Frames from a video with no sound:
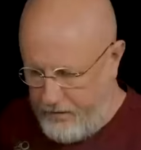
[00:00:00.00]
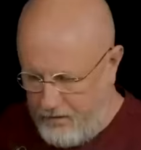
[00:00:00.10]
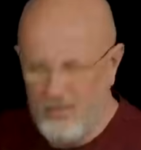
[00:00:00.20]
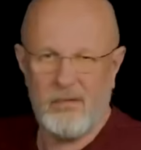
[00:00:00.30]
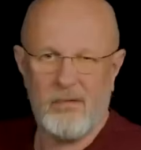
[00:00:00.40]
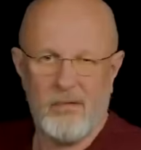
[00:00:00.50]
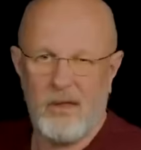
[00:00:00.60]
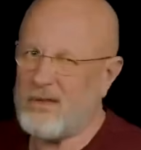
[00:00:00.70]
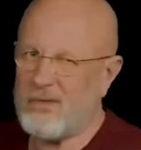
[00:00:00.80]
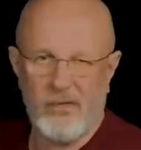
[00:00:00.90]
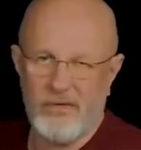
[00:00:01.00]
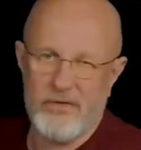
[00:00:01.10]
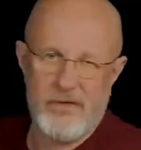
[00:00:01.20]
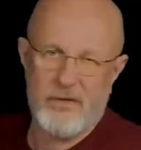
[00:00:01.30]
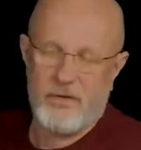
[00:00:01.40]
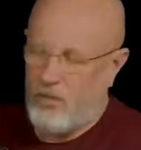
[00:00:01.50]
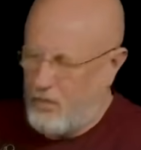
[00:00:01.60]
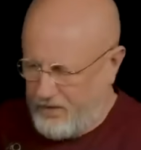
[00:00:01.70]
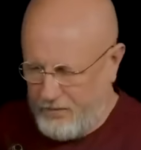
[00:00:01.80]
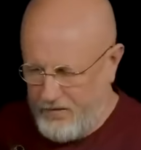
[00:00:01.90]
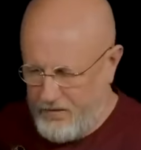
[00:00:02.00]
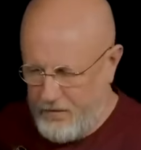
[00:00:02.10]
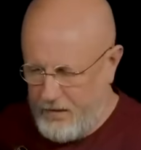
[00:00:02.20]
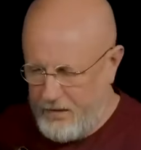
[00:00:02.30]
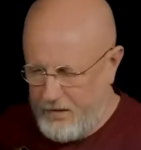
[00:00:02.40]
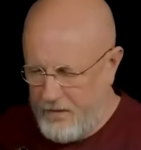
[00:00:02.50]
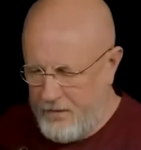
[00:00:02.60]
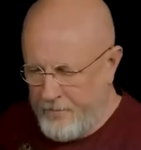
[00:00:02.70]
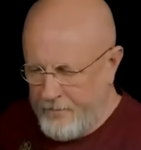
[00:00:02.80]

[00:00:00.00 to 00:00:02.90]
Ну, это только с жизненным опытом наживается.